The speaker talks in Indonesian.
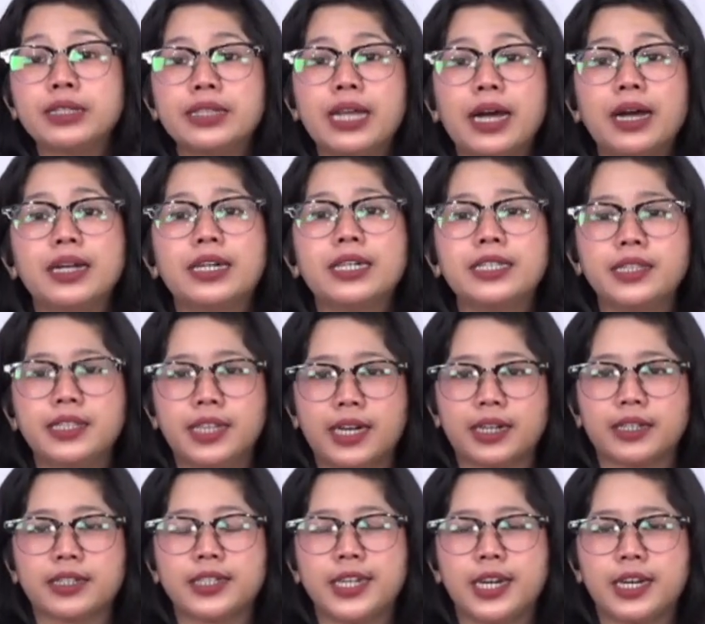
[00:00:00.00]
tak
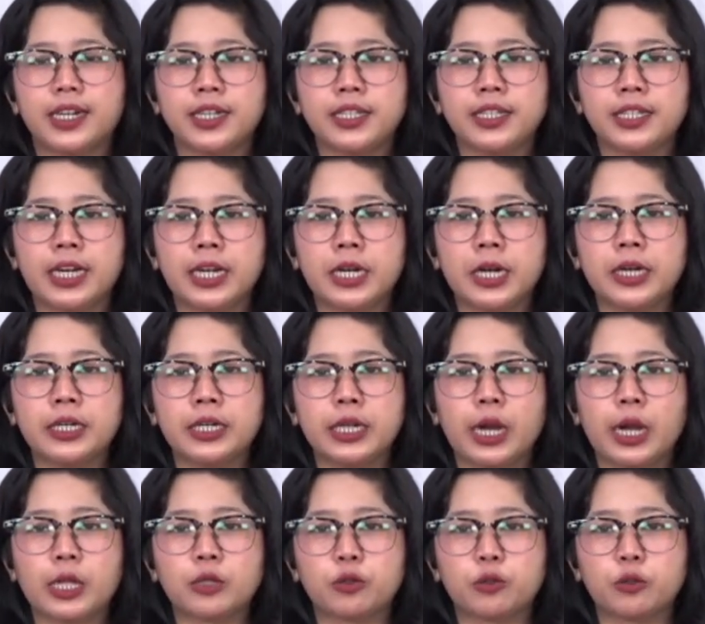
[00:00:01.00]
gentar dengan rencana
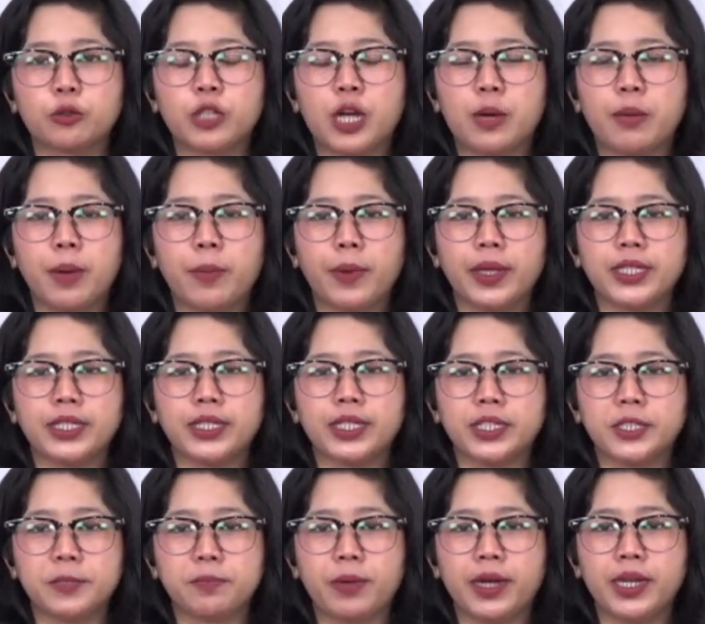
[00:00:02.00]
Direktur Utama PT
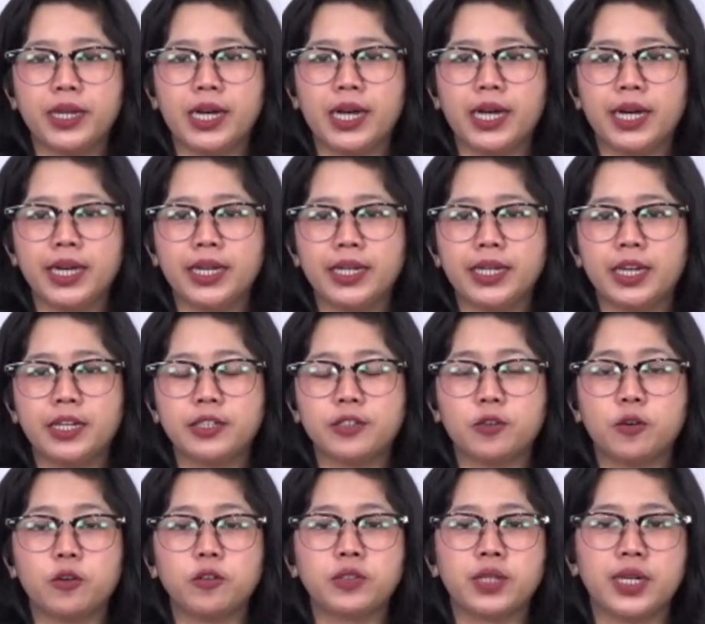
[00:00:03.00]
Taspen ANS
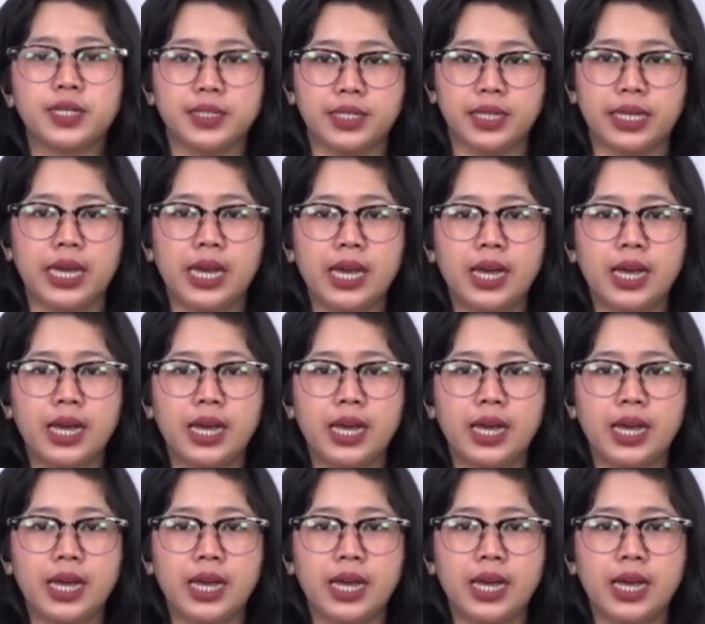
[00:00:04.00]
Kosasi